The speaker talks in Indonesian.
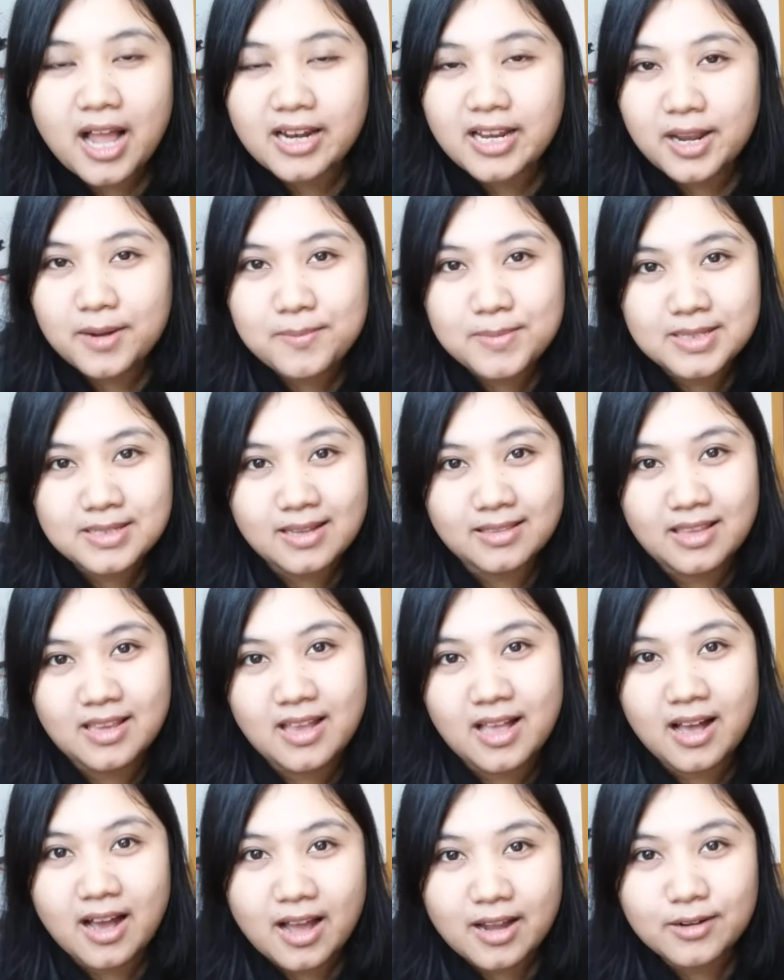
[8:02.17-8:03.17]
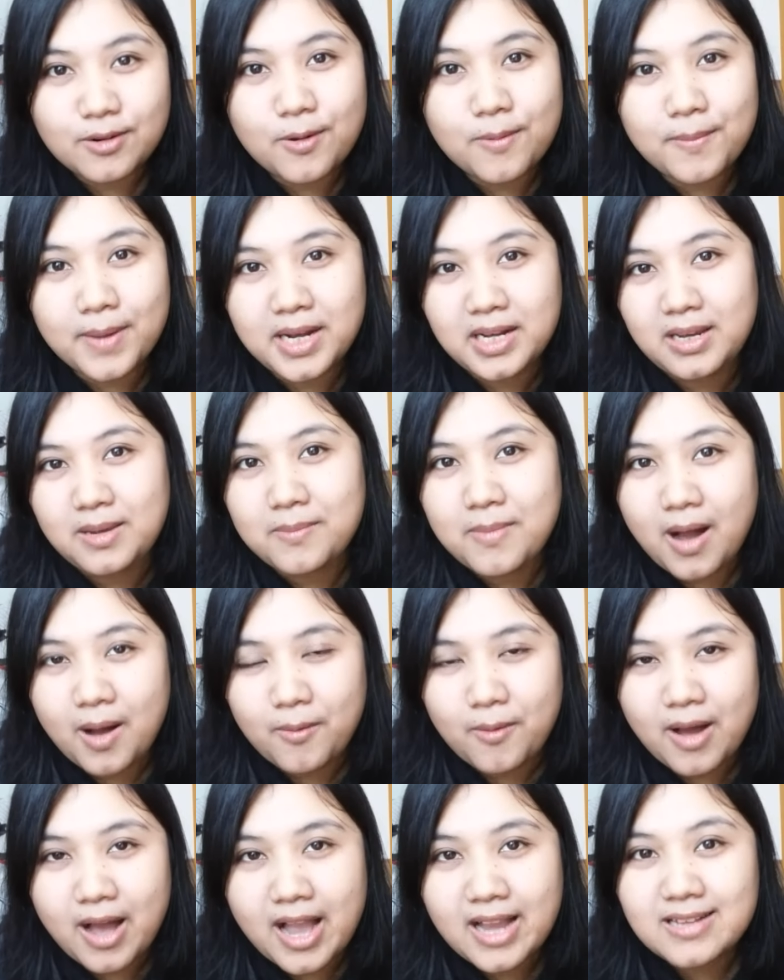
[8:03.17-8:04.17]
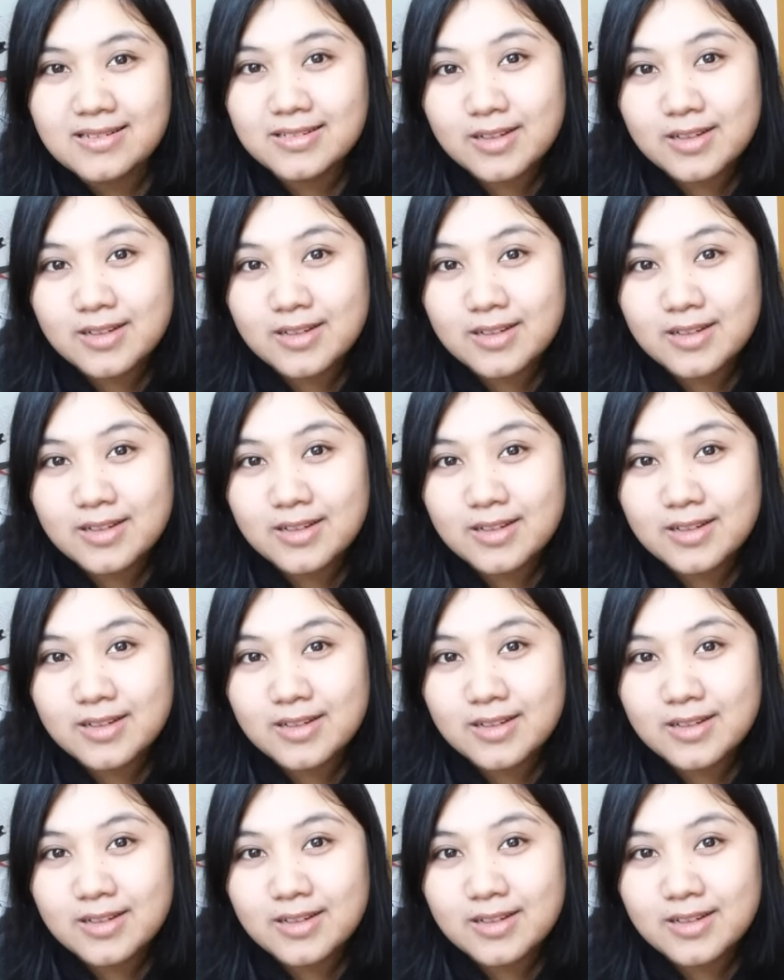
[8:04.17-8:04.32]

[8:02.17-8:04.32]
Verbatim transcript: kalian bisa tinggalkan komen di bawah.